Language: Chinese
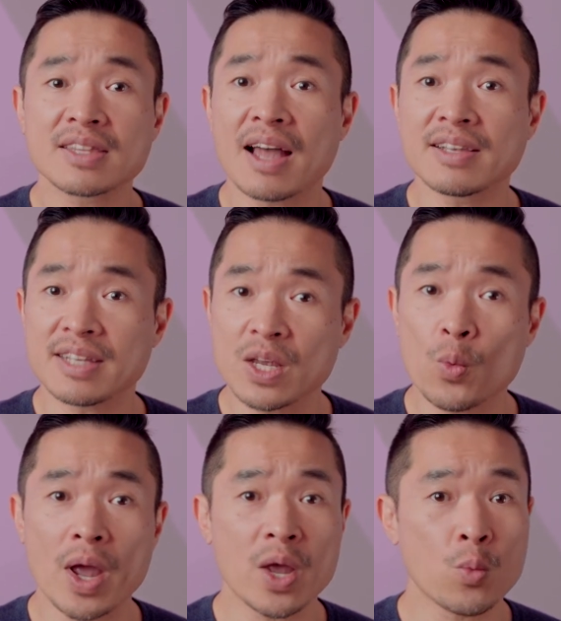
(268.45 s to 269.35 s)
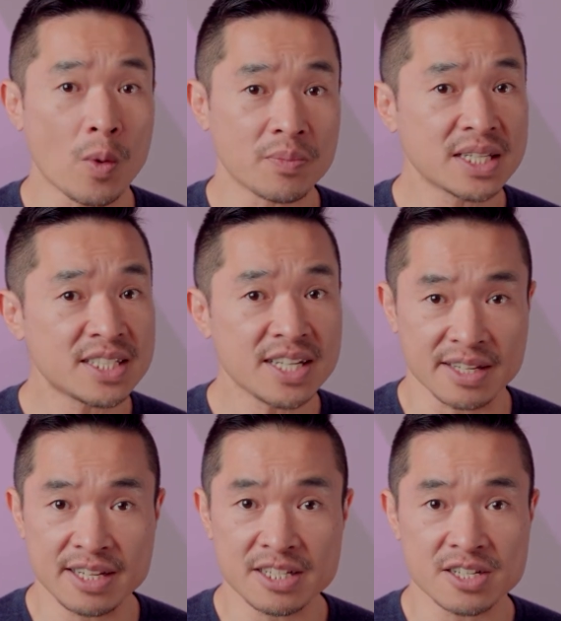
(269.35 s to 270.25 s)
但因为我们的
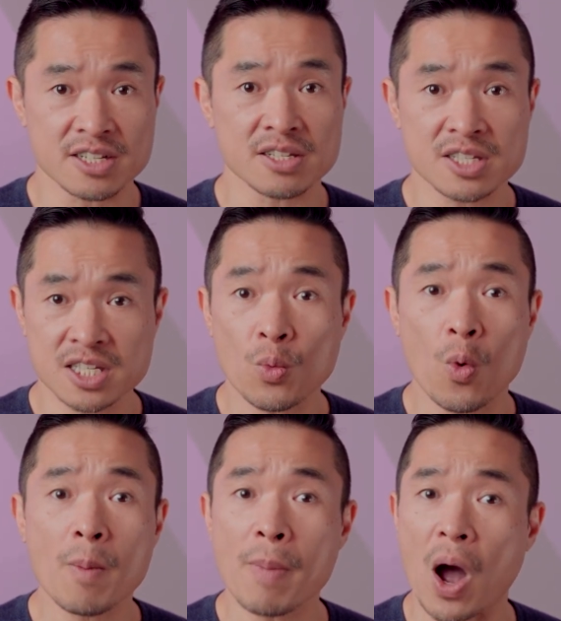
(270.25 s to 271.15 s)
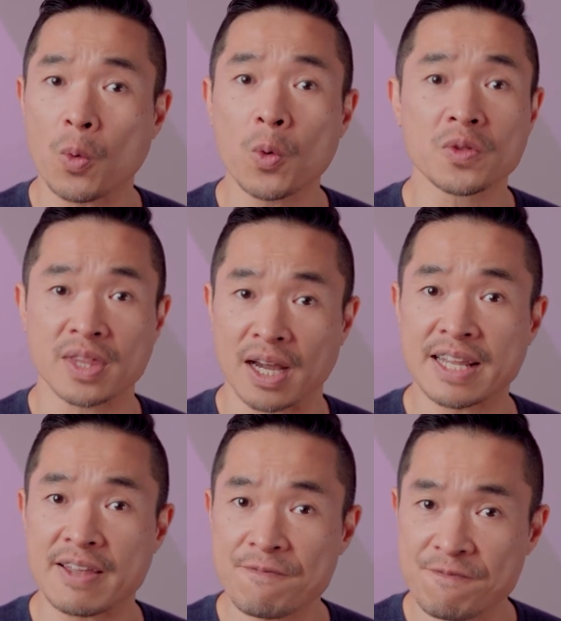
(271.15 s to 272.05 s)
潜意识自我保护
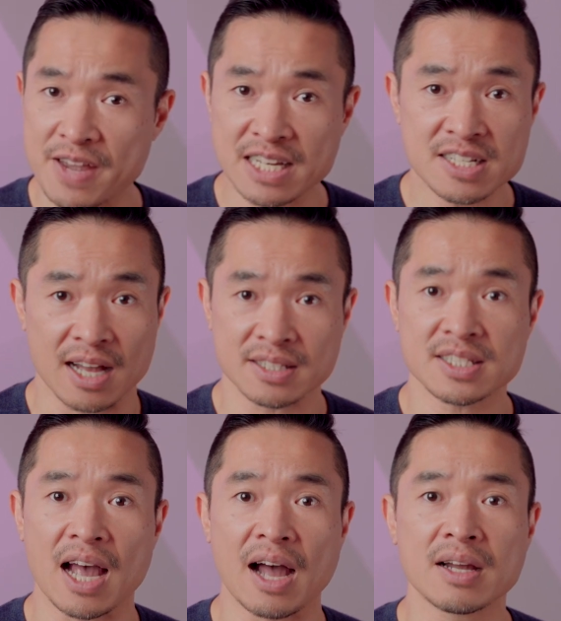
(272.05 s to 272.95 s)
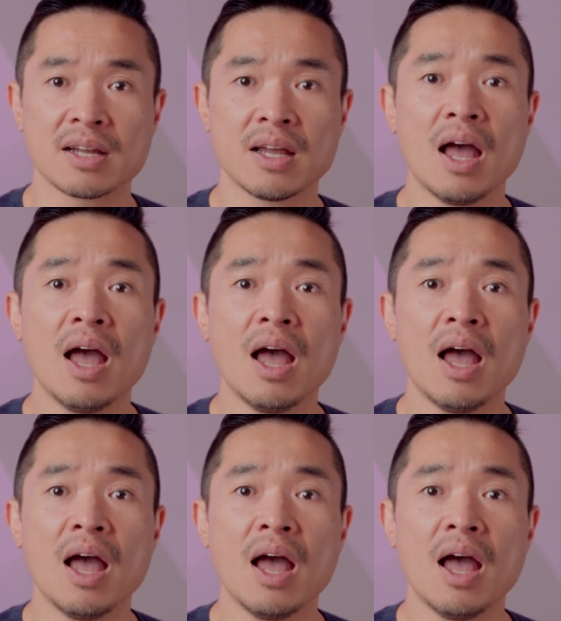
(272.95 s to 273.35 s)
能力非常强，